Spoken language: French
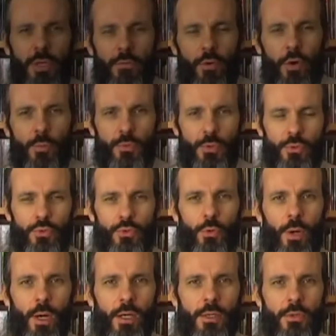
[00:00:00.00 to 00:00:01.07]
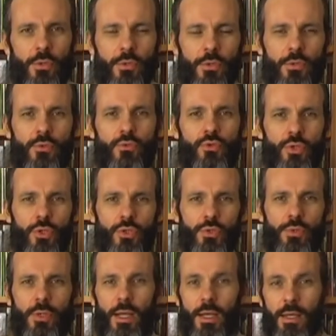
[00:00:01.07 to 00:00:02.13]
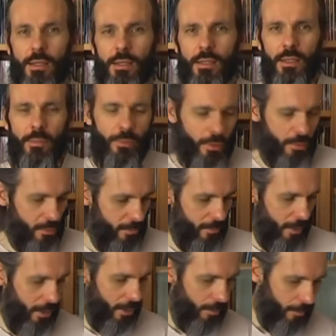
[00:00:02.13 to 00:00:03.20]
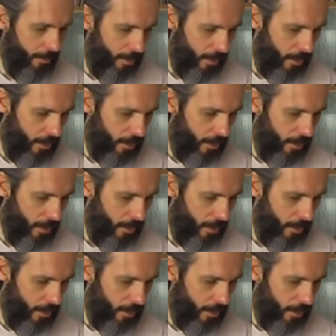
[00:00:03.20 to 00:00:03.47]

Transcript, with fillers: avons obtenu 3, donc nous changeons la quatrième note. Alors,